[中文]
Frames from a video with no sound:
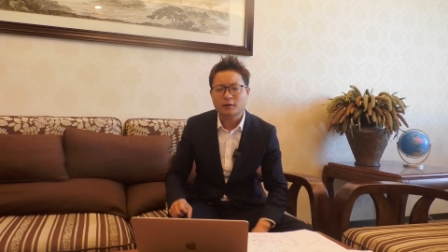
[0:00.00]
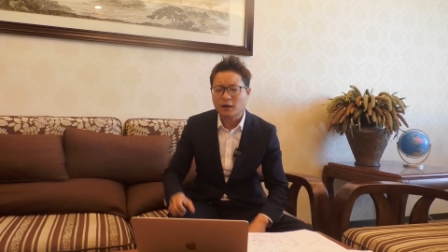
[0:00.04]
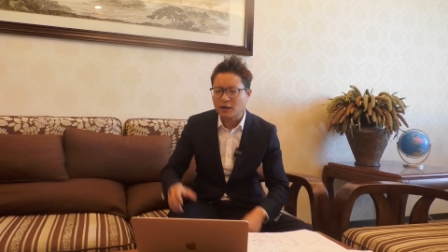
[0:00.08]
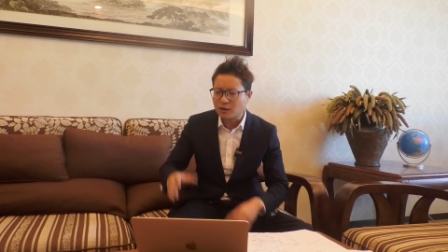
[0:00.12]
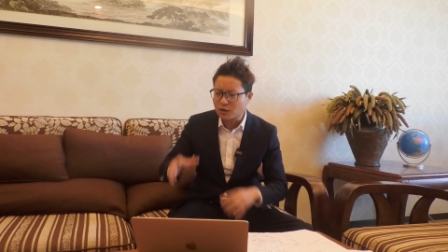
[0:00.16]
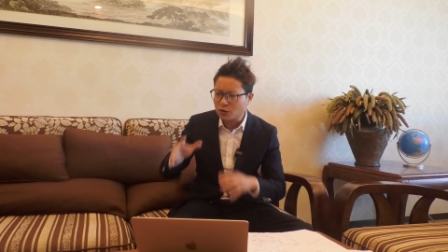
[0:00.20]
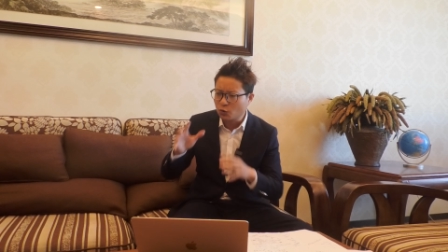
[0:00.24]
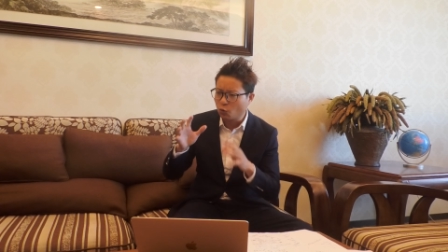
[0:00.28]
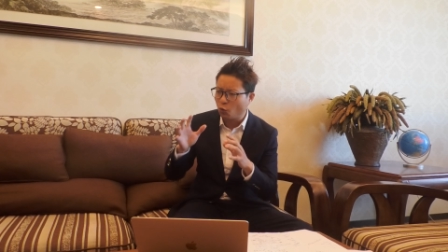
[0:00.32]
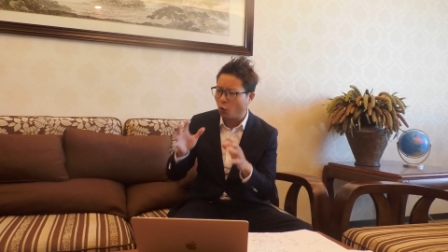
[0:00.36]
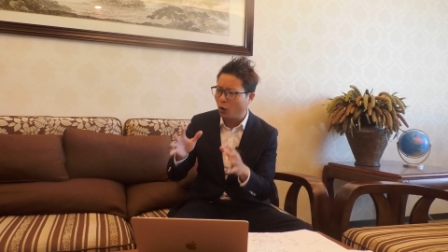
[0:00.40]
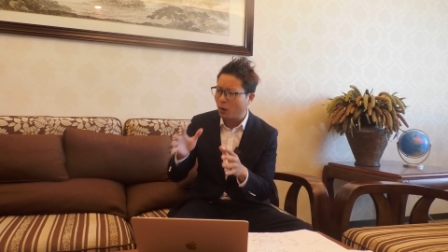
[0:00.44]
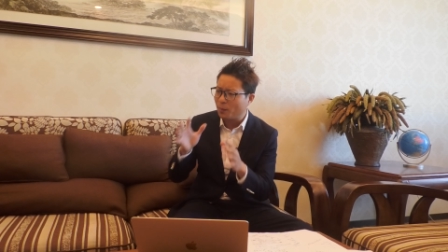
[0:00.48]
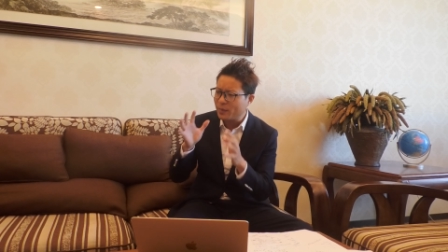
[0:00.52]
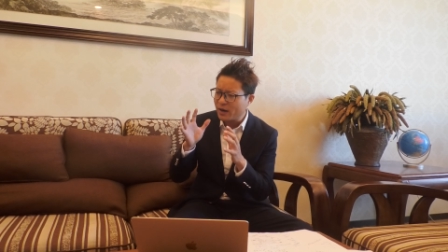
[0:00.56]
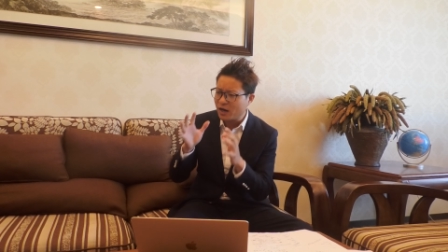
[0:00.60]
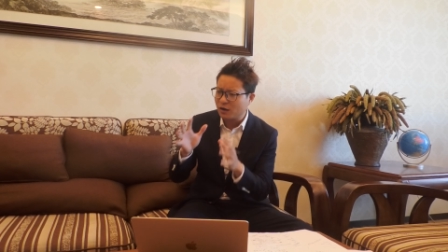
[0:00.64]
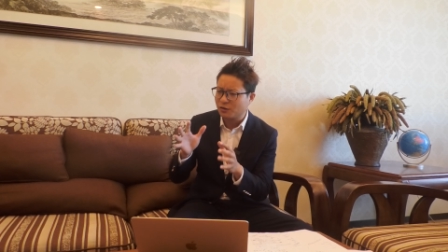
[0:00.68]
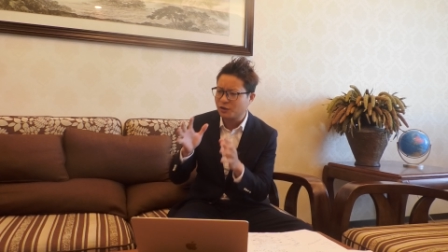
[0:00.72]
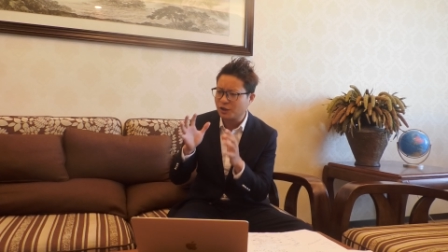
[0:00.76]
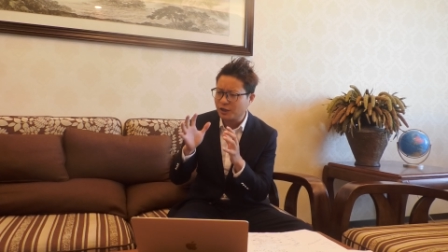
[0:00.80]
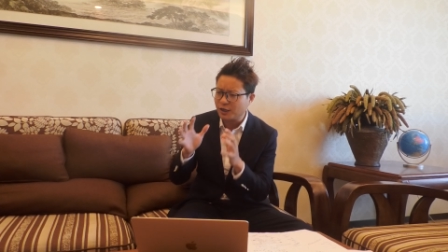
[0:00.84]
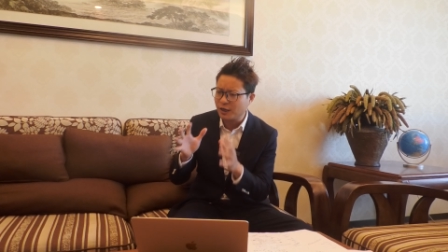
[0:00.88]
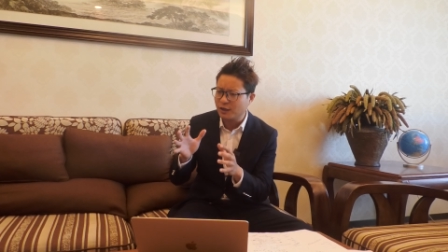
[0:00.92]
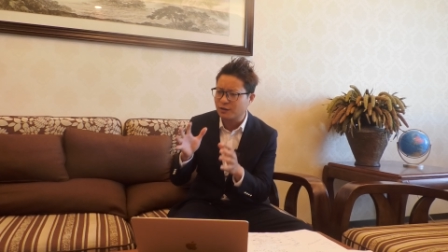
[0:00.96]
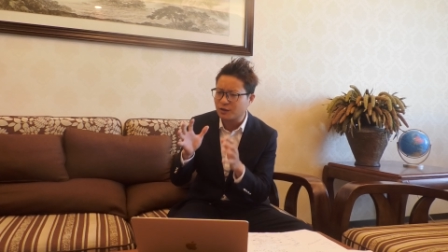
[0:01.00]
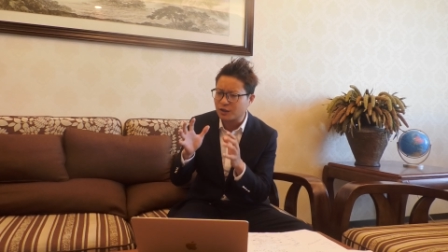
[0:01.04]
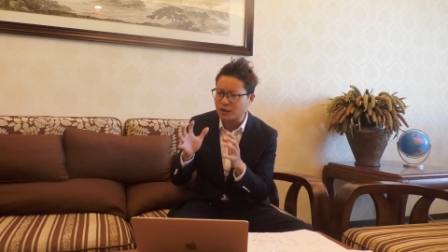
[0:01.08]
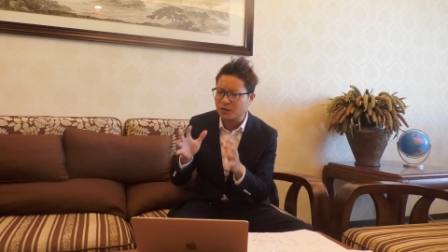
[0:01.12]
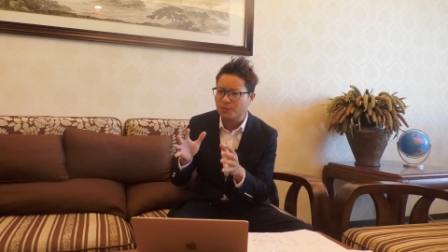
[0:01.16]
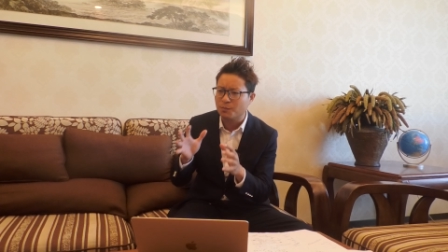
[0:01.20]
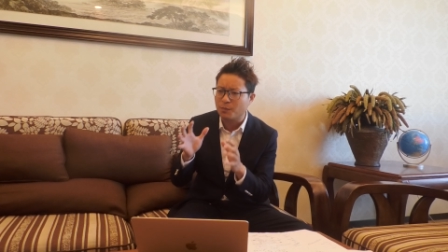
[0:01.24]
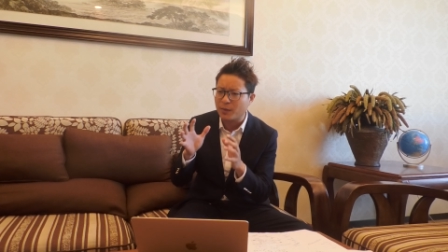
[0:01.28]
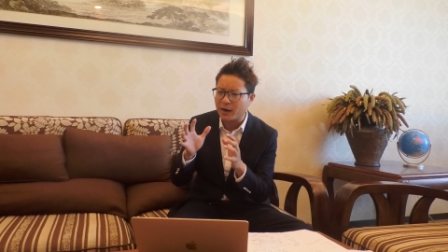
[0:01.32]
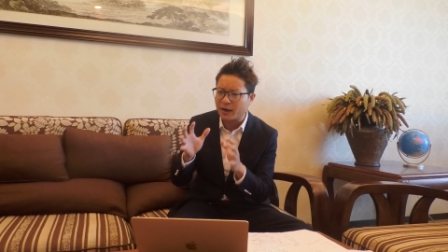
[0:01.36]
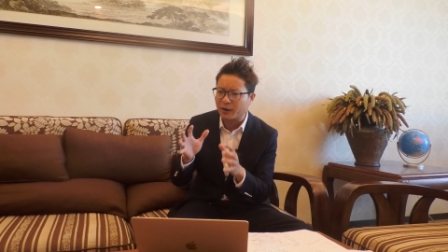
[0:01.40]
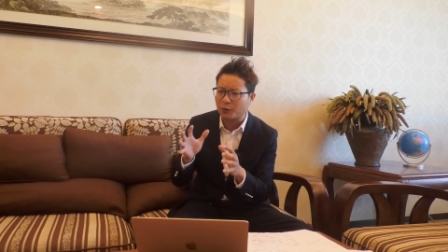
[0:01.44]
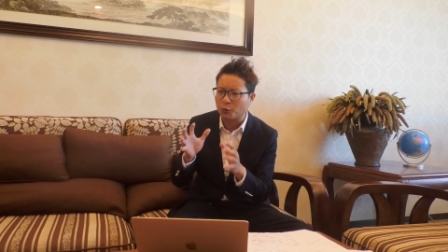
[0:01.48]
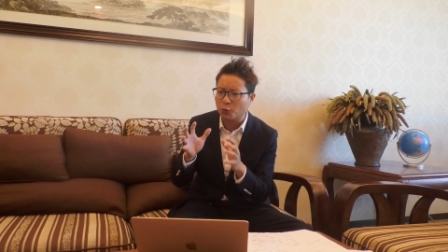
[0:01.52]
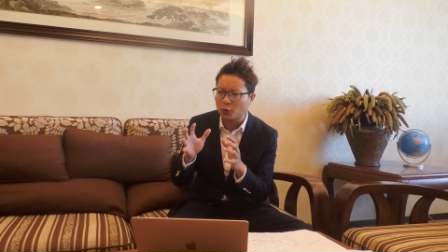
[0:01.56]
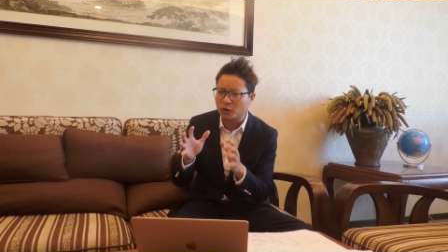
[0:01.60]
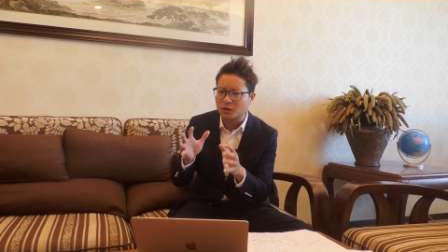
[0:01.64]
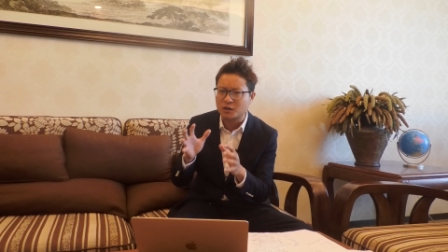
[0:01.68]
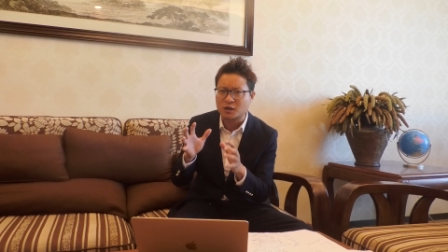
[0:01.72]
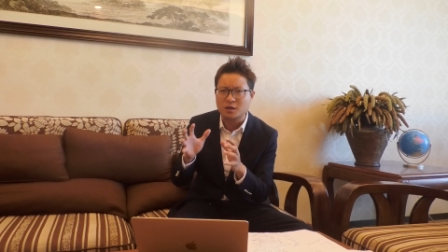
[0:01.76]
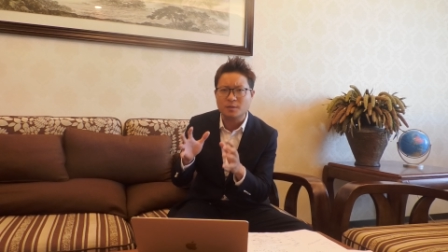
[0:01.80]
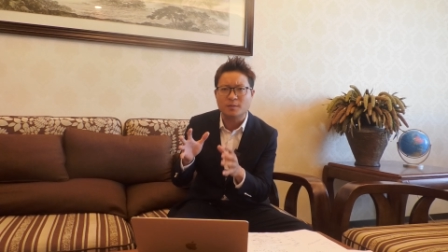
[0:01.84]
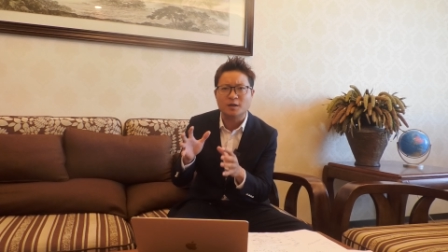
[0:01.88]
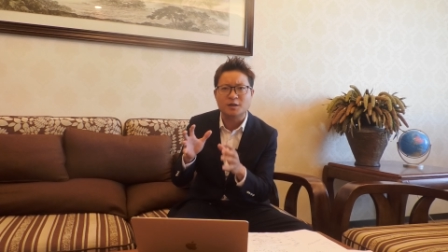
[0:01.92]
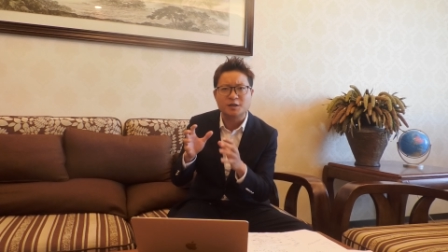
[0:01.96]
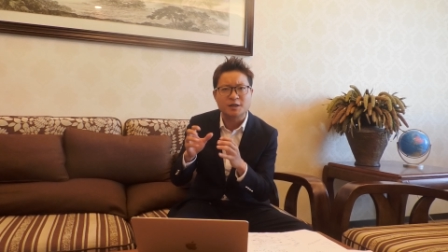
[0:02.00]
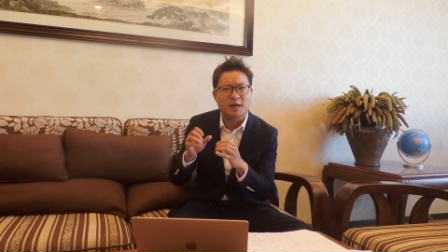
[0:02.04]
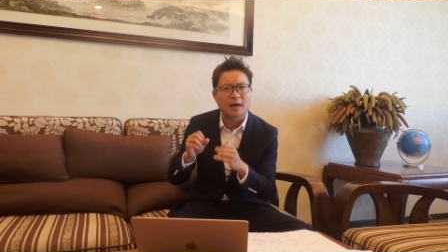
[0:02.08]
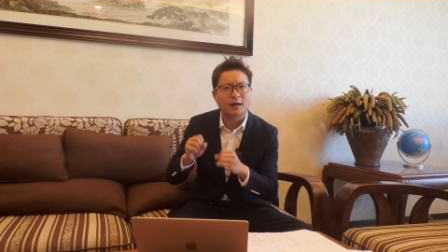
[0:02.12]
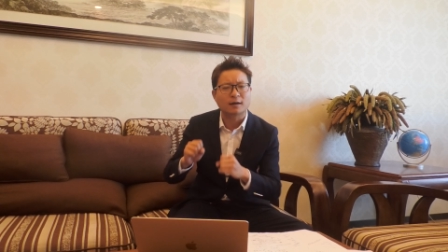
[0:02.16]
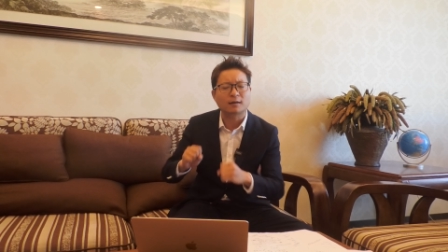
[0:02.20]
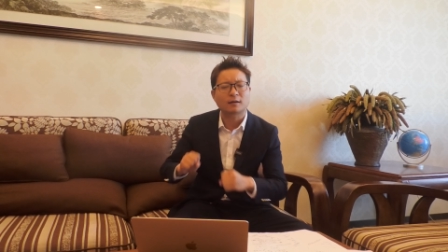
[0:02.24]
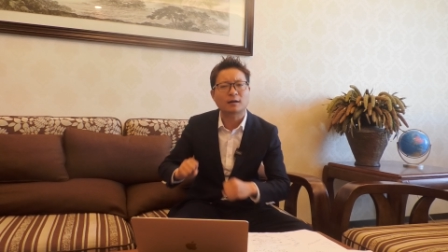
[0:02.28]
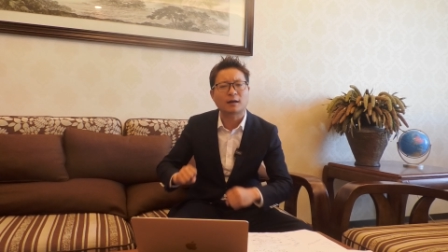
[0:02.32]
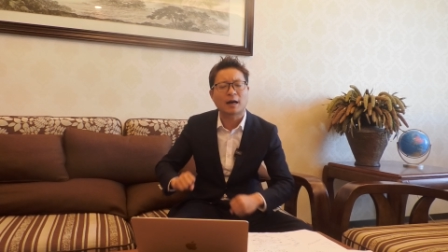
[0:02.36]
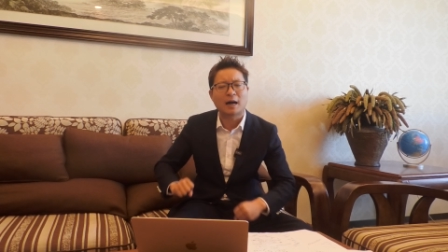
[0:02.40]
但是我们要限制美国资本家